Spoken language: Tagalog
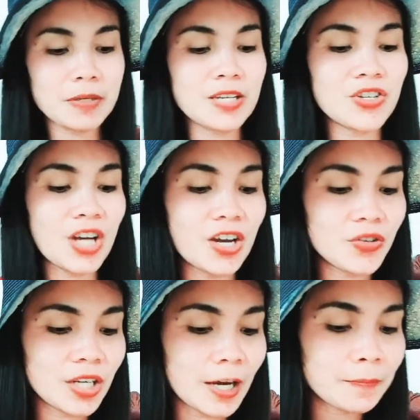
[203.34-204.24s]

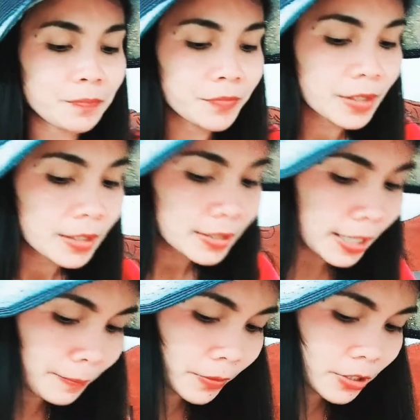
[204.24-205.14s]
Pagpasensyahan nyo na.
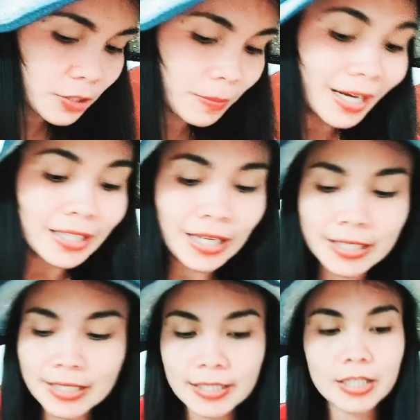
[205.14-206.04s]
Tapos, mga
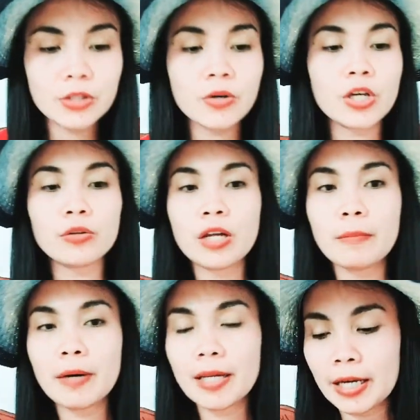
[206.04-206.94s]
nails kasi to, ito
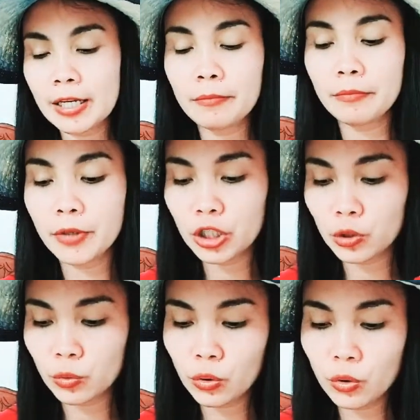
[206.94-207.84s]
naman ay
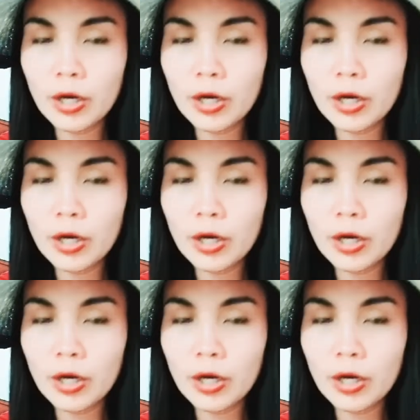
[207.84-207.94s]
number 2.